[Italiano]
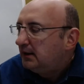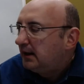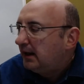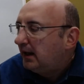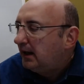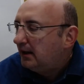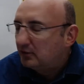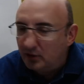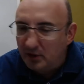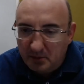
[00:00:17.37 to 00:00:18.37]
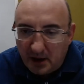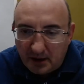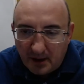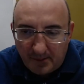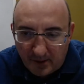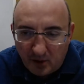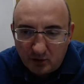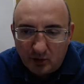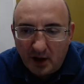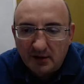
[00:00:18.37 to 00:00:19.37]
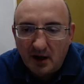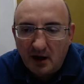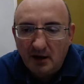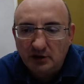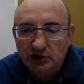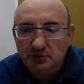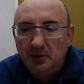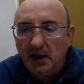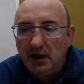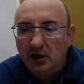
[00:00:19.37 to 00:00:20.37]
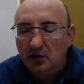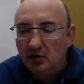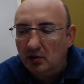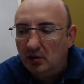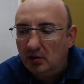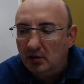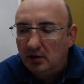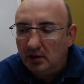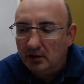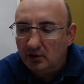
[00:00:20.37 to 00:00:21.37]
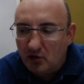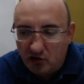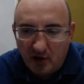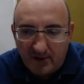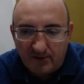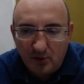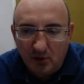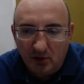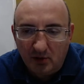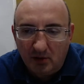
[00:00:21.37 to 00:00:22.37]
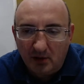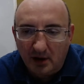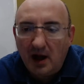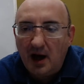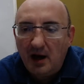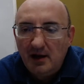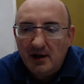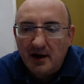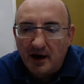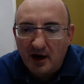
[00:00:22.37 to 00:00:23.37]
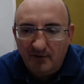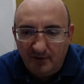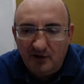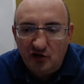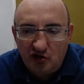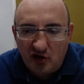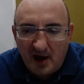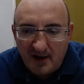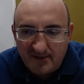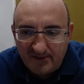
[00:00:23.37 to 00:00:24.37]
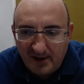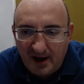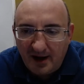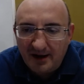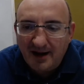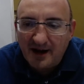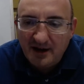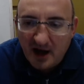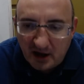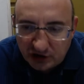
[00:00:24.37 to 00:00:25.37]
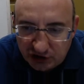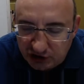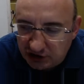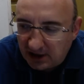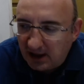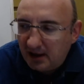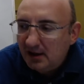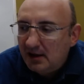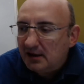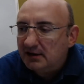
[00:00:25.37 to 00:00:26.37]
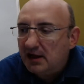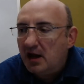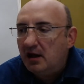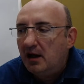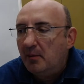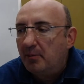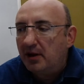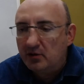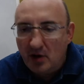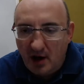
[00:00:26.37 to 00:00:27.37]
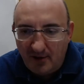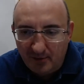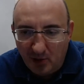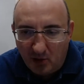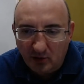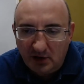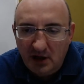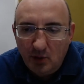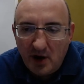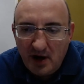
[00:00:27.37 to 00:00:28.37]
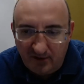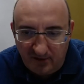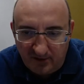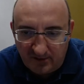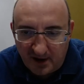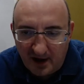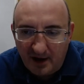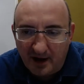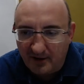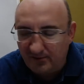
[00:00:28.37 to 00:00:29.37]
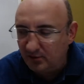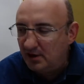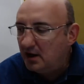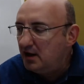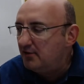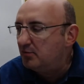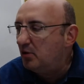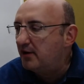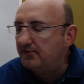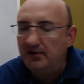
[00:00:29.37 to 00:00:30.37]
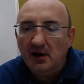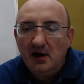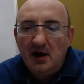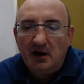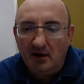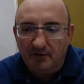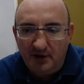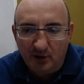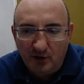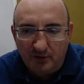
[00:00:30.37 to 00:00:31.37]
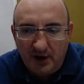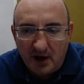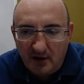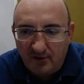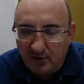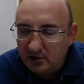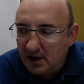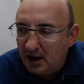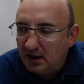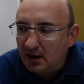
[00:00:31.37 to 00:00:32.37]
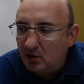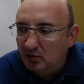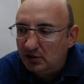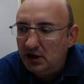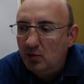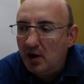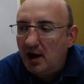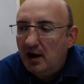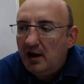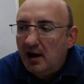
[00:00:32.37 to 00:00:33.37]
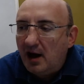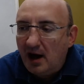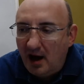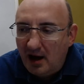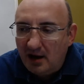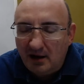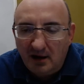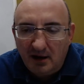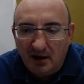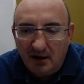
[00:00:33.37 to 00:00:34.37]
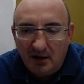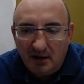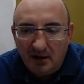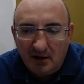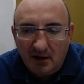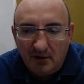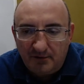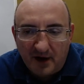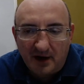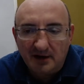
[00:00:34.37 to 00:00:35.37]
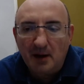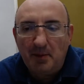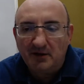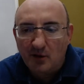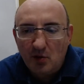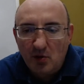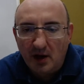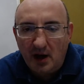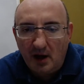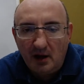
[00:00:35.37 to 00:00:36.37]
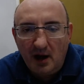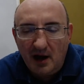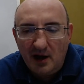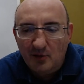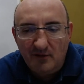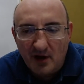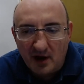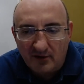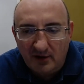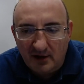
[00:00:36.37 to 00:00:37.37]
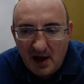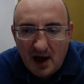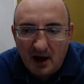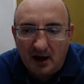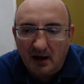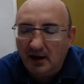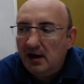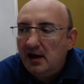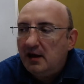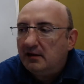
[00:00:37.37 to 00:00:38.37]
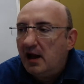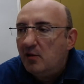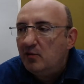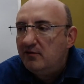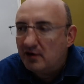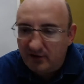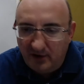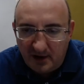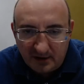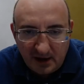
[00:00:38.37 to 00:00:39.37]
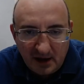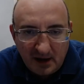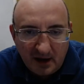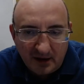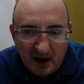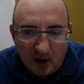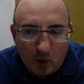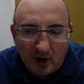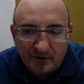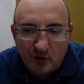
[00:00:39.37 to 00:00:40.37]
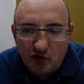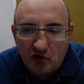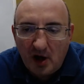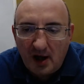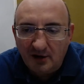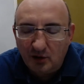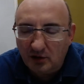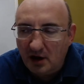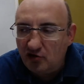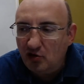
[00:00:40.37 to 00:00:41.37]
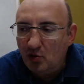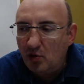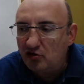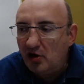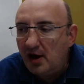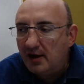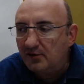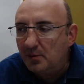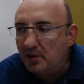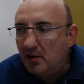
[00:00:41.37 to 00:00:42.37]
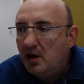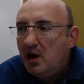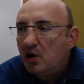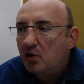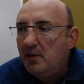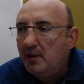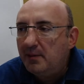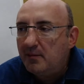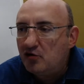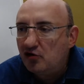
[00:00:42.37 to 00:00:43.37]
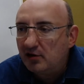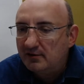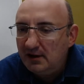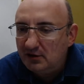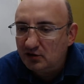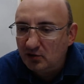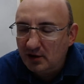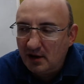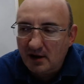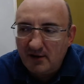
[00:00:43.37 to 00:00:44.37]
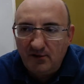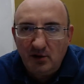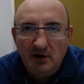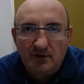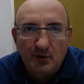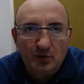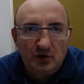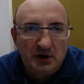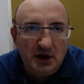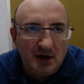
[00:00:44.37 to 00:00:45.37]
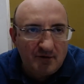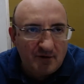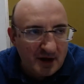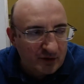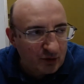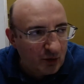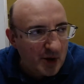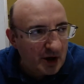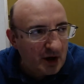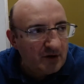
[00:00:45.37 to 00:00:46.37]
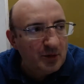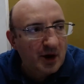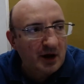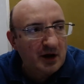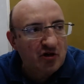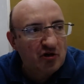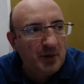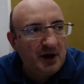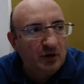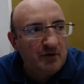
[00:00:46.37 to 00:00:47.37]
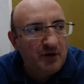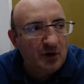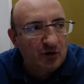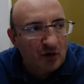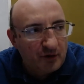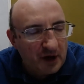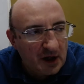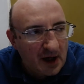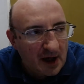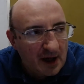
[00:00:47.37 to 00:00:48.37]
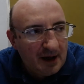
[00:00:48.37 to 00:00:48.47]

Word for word: Eh, naturalmente però durante il Rinascimento non c'è solo la reviviscenza, la rinascita del platonismo, continua a esistere l'aristotelismo, anzi la filosofia aristotelica continua a a uh, farla da padrone nelle università, anche ne, nelle università del, del 400, del 500, però come abbiamo già detto nelle lezioni introduttive sull'umanesimo e il rinascimento in filosofia,